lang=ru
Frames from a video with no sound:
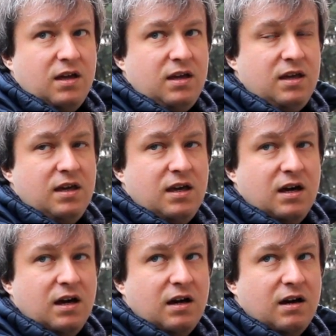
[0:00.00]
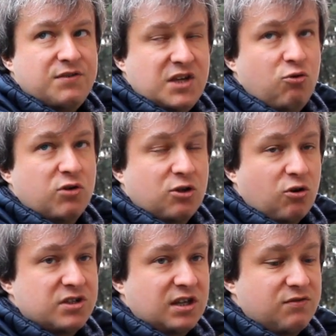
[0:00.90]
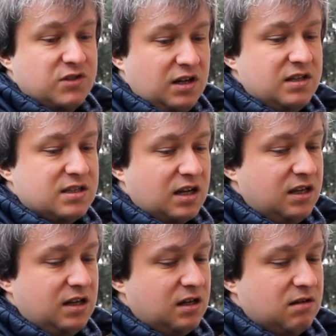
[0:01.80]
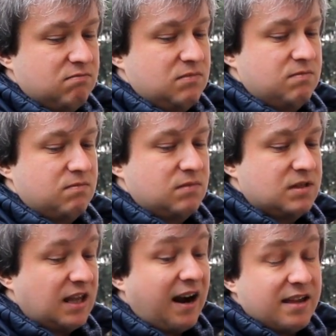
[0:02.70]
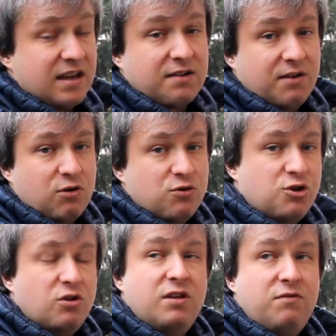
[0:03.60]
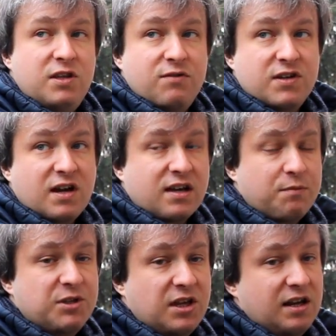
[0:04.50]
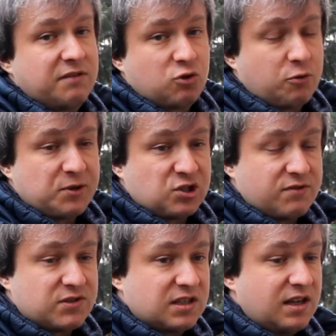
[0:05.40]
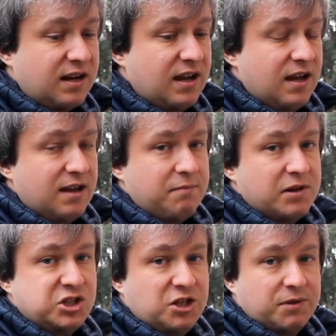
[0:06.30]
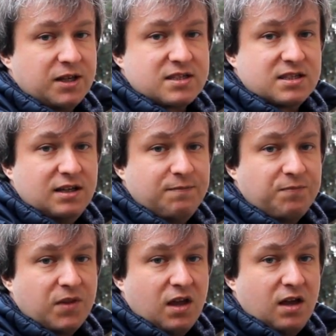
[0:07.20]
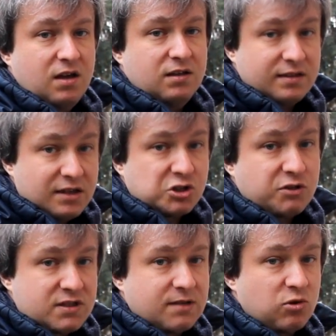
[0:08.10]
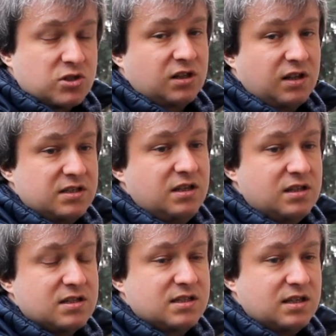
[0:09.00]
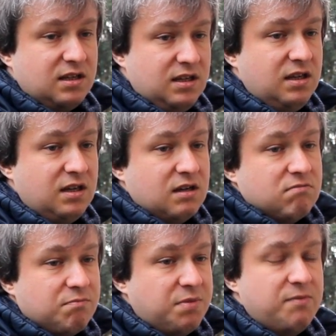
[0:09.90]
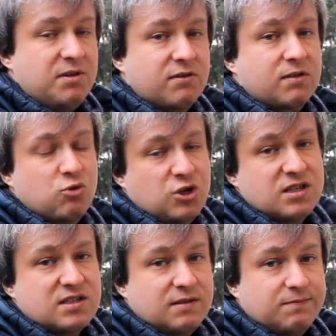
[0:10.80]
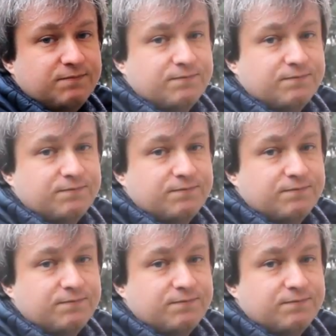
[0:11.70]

И э, все люди, которые за это взялись, они заранее говорю, еще не видев никаких материалов, только прочитав сценарий, большие молодцы. Надеюсь, что вы со мной согласитесь и примите в этом участие.